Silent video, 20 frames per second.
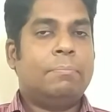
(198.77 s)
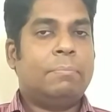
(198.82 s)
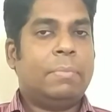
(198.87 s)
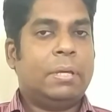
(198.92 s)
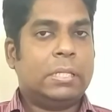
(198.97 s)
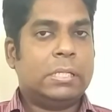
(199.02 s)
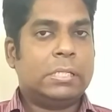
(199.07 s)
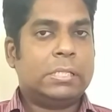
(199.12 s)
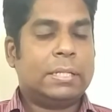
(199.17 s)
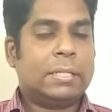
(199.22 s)

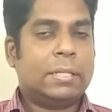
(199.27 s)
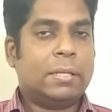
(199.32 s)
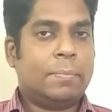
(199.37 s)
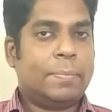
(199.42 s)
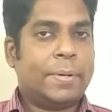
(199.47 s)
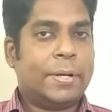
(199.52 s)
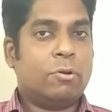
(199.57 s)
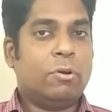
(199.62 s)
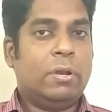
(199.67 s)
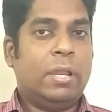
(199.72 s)
মেথির সাথে
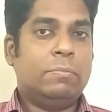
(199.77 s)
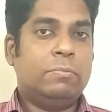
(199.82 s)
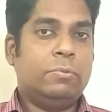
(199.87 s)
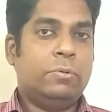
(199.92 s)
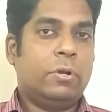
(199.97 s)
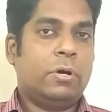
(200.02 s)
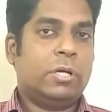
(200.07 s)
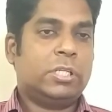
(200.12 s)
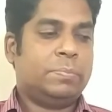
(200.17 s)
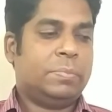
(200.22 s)
আপনার একটু লেবুর
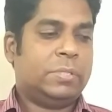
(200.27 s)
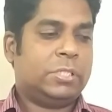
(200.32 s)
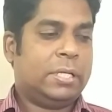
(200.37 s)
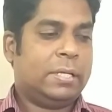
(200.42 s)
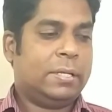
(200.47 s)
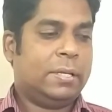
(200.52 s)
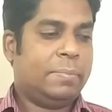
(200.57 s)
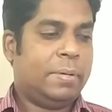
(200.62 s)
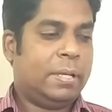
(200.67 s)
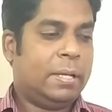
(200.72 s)
রস
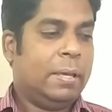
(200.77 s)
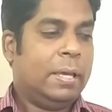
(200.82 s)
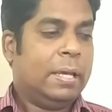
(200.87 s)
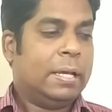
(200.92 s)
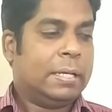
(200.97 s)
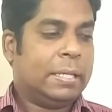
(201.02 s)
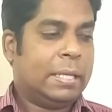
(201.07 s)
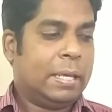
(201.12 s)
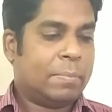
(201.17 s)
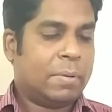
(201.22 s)
মিশিয়ে নেবেন
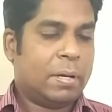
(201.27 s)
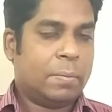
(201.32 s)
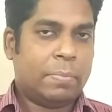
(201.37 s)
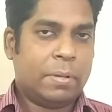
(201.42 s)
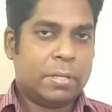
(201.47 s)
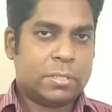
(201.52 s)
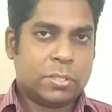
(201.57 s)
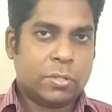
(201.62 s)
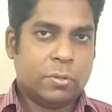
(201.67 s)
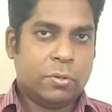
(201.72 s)
নিয়ে আপনার
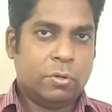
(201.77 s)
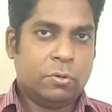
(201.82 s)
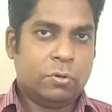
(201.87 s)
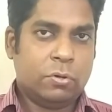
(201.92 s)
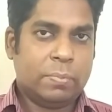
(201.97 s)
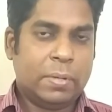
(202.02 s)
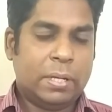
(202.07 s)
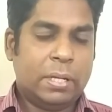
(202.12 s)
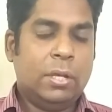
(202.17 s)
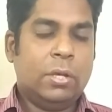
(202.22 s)
পেস্ট তৈরি
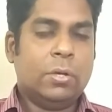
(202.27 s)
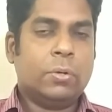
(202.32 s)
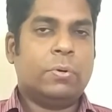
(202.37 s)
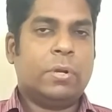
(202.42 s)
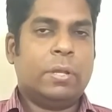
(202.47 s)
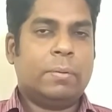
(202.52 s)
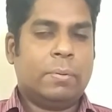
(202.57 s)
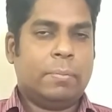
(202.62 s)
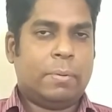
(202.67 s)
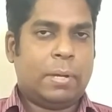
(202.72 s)
করবেন
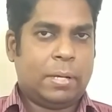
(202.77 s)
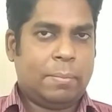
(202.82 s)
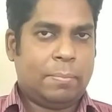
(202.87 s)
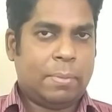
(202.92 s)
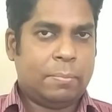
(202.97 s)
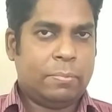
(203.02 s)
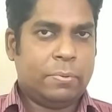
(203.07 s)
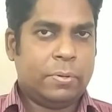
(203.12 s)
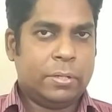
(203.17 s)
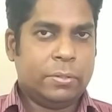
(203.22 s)
করে একটা
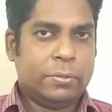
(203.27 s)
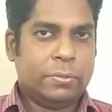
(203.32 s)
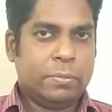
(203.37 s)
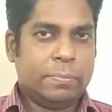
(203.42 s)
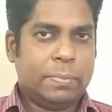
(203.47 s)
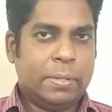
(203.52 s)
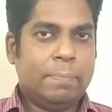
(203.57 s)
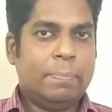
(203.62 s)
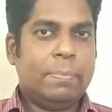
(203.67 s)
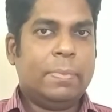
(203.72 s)
ব্যবহার
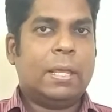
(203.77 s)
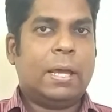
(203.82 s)
করবেন